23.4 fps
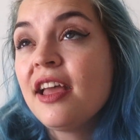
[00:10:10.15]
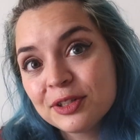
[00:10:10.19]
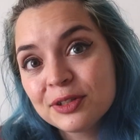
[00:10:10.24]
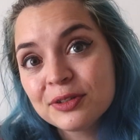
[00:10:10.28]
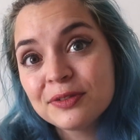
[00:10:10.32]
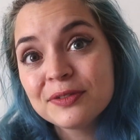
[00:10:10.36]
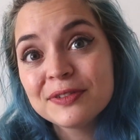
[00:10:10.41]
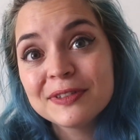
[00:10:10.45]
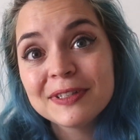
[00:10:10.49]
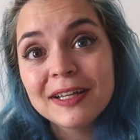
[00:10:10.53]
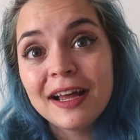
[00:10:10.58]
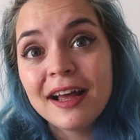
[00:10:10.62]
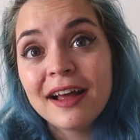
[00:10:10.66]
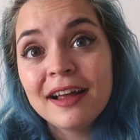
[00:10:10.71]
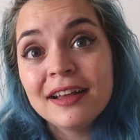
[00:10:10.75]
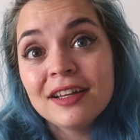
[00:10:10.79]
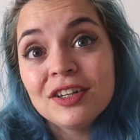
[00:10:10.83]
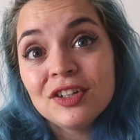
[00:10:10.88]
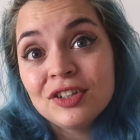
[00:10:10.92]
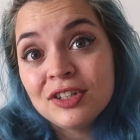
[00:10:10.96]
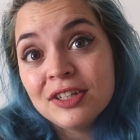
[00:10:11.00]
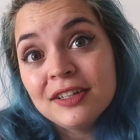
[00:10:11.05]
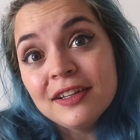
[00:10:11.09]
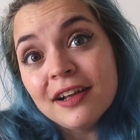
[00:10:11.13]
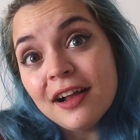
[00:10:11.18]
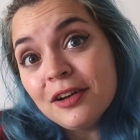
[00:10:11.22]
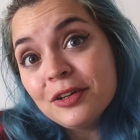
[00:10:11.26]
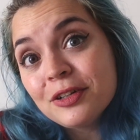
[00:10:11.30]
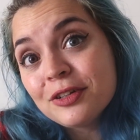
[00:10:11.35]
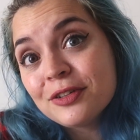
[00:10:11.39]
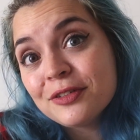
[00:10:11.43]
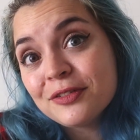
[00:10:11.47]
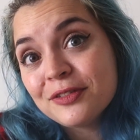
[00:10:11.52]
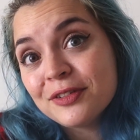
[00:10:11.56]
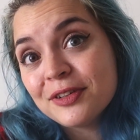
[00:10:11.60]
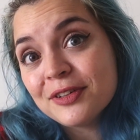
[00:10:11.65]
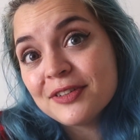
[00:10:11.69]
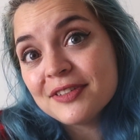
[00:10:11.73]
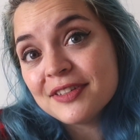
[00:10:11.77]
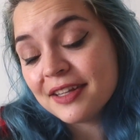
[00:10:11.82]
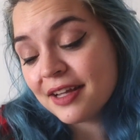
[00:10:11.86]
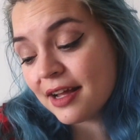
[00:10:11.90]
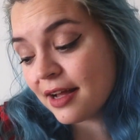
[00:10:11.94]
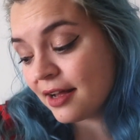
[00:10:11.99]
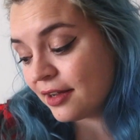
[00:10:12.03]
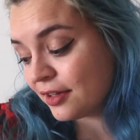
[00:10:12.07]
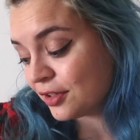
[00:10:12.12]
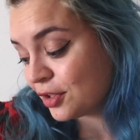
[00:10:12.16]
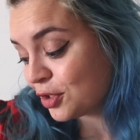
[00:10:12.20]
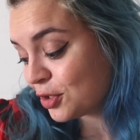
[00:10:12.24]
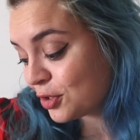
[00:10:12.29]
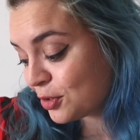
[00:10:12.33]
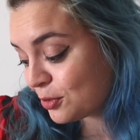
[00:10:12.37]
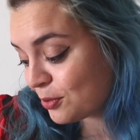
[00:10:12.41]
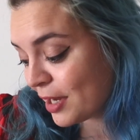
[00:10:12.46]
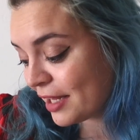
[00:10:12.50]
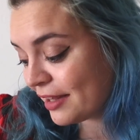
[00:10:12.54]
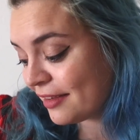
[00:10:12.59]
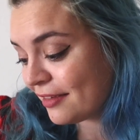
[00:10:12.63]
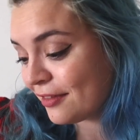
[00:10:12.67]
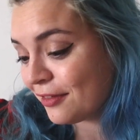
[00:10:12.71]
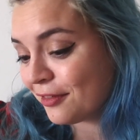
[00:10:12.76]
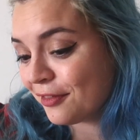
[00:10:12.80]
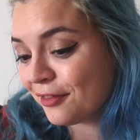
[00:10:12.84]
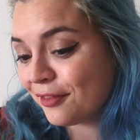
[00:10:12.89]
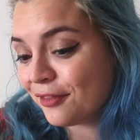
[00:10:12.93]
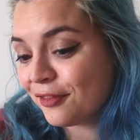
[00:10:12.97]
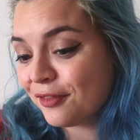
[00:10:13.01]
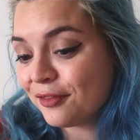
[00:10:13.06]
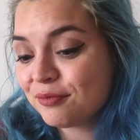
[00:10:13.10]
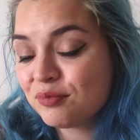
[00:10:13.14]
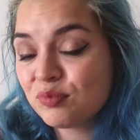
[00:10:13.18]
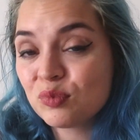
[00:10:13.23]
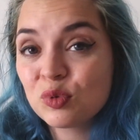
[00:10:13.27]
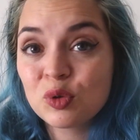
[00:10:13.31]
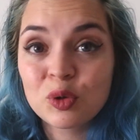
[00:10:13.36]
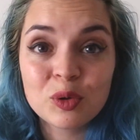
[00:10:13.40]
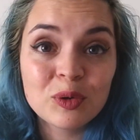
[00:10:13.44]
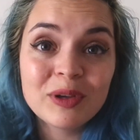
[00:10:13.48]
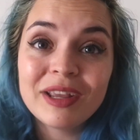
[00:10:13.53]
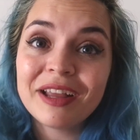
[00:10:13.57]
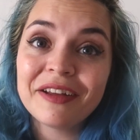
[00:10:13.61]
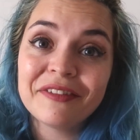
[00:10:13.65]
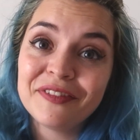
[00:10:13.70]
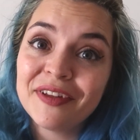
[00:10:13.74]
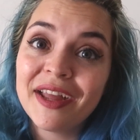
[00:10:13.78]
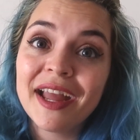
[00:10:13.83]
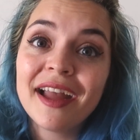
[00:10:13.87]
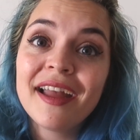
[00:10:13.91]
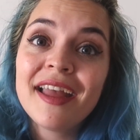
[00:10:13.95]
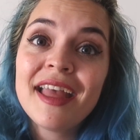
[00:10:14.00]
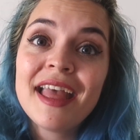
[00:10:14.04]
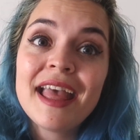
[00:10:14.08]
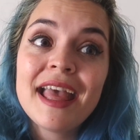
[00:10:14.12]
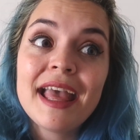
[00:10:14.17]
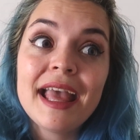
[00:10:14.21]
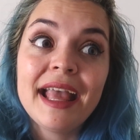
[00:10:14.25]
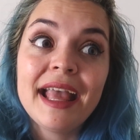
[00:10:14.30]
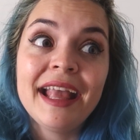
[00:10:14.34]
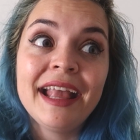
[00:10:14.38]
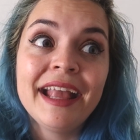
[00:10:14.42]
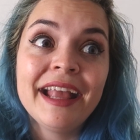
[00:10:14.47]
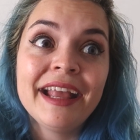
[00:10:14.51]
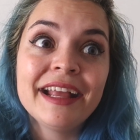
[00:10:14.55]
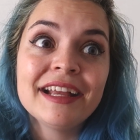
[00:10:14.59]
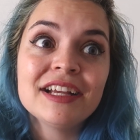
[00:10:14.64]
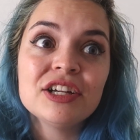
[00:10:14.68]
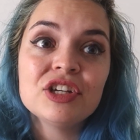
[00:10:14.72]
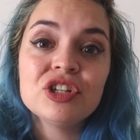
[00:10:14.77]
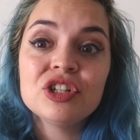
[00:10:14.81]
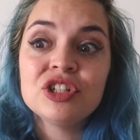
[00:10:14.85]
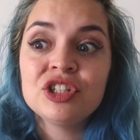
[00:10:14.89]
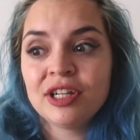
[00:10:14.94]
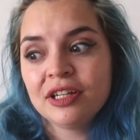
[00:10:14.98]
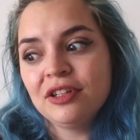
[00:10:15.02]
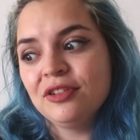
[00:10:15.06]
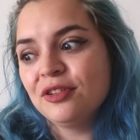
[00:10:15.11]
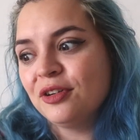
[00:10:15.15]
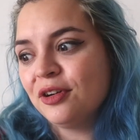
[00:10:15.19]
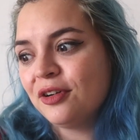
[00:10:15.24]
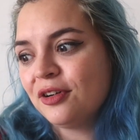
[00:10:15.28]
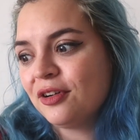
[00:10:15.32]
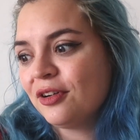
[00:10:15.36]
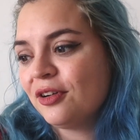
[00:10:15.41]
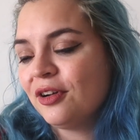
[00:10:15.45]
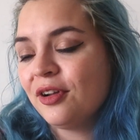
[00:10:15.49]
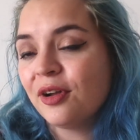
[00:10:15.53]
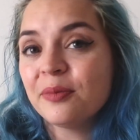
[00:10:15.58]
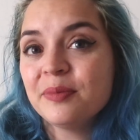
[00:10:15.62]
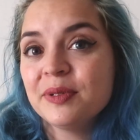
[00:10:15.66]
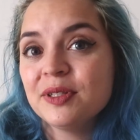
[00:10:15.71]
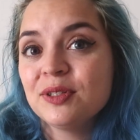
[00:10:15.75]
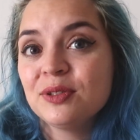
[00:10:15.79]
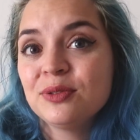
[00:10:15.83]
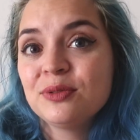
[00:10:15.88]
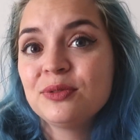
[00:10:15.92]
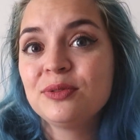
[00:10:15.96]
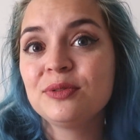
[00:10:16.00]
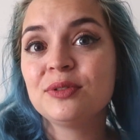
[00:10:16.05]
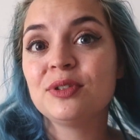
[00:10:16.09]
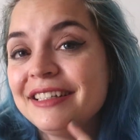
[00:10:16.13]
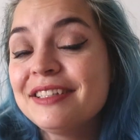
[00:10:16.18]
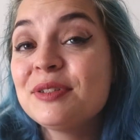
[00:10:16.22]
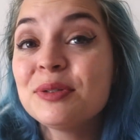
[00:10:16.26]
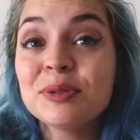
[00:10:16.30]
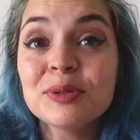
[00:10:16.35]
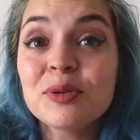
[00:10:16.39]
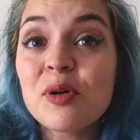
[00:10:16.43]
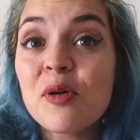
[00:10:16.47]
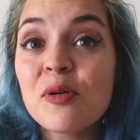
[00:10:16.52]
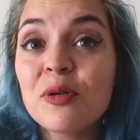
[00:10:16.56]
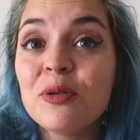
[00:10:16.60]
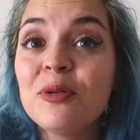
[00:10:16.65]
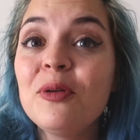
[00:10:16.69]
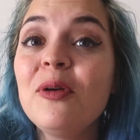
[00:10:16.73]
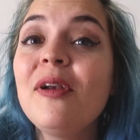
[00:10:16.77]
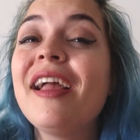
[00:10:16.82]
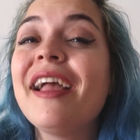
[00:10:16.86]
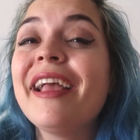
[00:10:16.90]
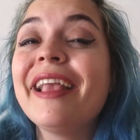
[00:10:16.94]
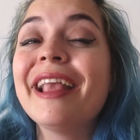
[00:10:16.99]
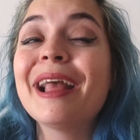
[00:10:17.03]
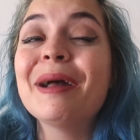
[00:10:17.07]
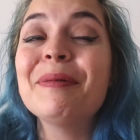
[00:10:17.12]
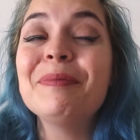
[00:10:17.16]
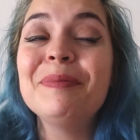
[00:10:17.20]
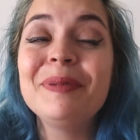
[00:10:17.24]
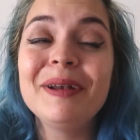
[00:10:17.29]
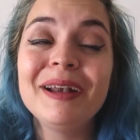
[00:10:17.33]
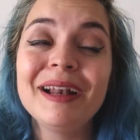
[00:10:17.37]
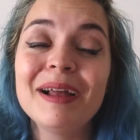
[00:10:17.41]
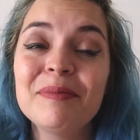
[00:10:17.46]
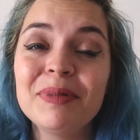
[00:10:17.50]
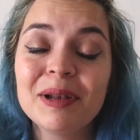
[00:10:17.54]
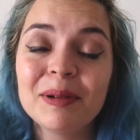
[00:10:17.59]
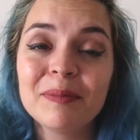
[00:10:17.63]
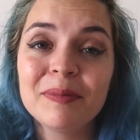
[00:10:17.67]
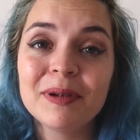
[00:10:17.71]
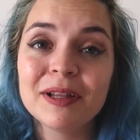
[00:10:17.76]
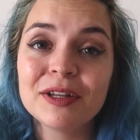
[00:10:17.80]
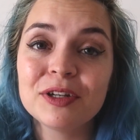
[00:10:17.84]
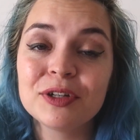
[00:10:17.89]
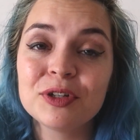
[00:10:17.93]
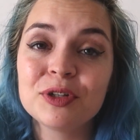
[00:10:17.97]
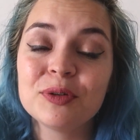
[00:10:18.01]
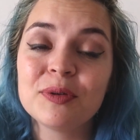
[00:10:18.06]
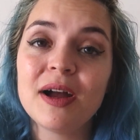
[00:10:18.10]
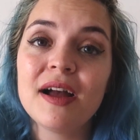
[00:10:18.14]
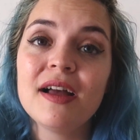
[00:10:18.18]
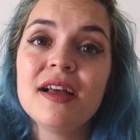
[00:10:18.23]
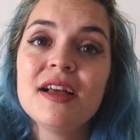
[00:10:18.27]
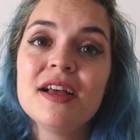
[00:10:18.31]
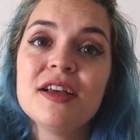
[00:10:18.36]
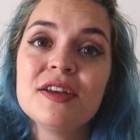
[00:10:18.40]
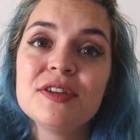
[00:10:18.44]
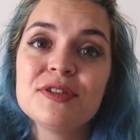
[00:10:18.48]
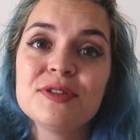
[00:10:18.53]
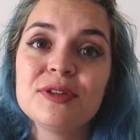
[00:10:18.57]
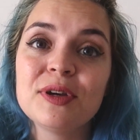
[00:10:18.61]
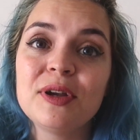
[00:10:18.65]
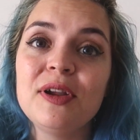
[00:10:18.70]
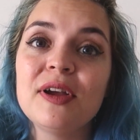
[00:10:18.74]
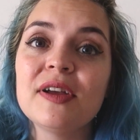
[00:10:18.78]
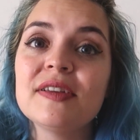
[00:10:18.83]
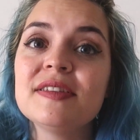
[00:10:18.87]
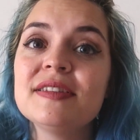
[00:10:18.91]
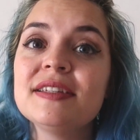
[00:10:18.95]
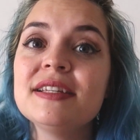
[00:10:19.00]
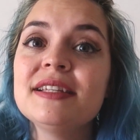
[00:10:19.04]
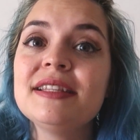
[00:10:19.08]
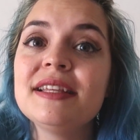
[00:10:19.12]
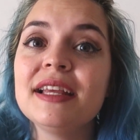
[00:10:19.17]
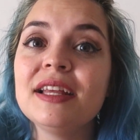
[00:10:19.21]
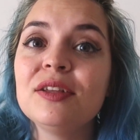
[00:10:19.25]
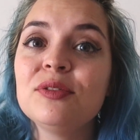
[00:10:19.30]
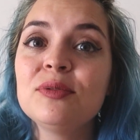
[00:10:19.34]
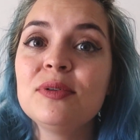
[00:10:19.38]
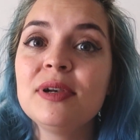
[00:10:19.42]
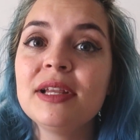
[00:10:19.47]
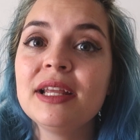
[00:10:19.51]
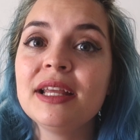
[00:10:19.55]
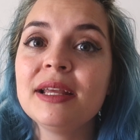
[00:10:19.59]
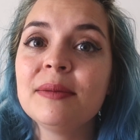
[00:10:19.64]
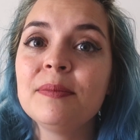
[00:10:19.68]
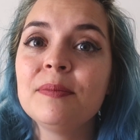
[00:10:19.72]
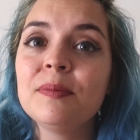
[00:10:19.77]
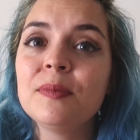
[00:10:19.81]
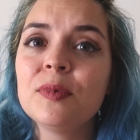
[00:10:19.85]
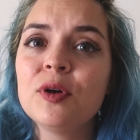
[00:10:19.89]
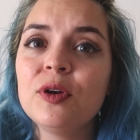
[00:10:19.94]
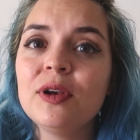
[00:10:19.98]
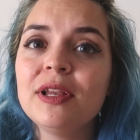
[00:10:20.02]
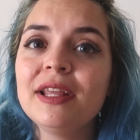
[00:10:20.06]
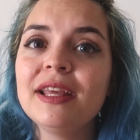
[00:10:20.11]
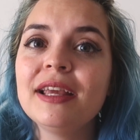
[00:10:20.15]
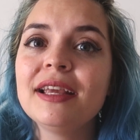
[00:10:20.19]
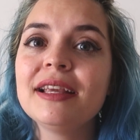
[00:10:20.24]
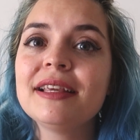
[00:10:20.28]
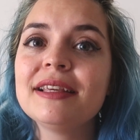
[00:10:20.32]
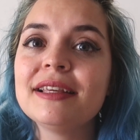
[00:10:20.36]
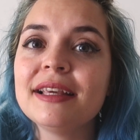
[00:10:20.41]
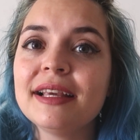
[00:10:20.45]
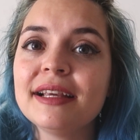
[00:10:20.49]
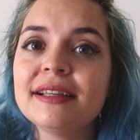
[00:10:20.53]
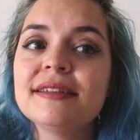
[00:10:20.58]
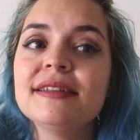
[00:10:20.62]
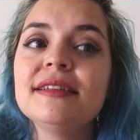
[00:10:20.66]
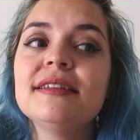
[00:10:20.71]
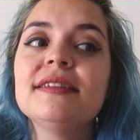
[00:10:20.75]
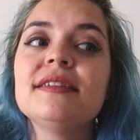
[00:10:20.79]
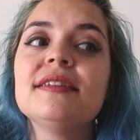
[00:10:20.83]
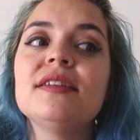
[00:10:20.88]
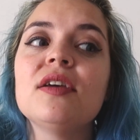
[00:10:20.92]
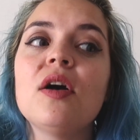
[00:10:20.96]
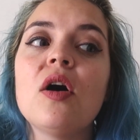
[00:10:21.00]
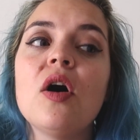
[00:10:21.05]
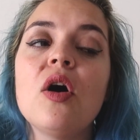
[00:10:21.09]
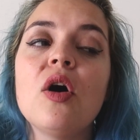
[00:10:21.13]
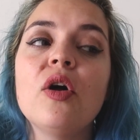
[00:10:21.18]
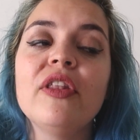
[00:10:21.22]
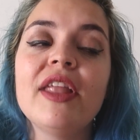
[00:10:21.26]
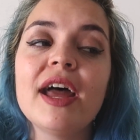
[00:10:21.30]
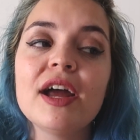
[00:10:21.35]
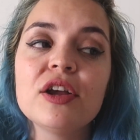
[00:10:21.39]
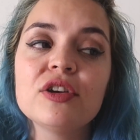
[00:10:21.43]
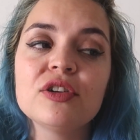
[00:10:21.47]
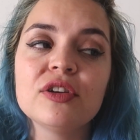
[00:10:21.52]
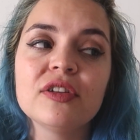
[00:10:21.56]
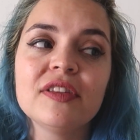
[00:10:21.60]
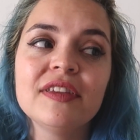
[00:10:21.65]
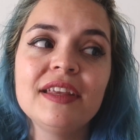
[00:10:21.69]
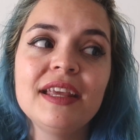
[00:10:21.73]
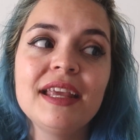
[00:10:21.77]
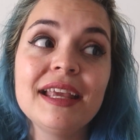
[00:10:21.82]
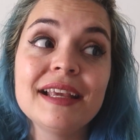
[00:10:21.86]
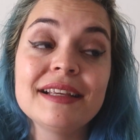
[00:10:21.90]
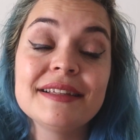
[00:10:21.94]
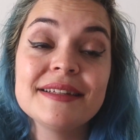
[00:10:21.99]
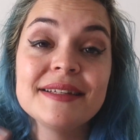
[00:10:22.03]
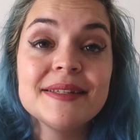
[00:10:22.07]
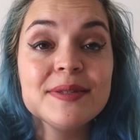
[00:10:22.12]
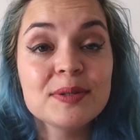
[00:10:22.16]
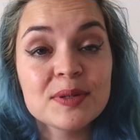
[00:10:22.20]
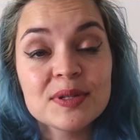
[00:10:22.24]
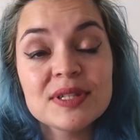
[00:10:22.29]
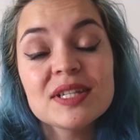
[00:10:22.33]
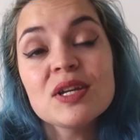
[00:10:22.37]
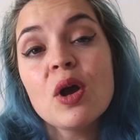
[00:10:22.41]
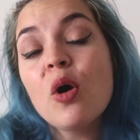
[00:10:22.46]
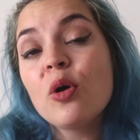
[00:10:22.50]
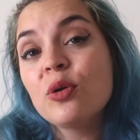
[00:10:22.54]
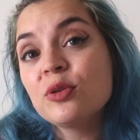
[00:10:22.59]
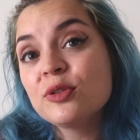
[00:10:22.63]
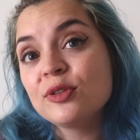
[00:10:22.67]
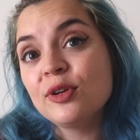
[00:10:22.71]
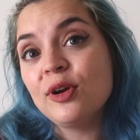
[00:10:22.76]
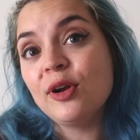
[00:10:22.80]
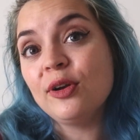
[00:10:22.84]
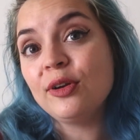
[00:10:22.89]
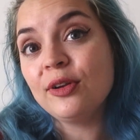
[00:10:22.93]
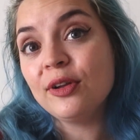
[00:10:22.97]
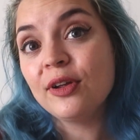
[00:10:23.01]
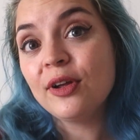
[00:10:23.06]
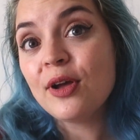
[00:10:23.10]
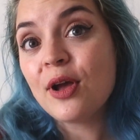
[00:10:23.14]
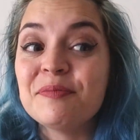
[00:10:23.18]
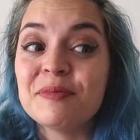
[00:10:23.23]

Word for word: Je trouve ça génial, je trouve que c'est un chouette euh, truc à faire et j'adore leurs bijoux. Ils sont trop cool et il y a plein plein plein de choix sur leur site et tous les colliers qui existent en argenté existent aussi en rose gold.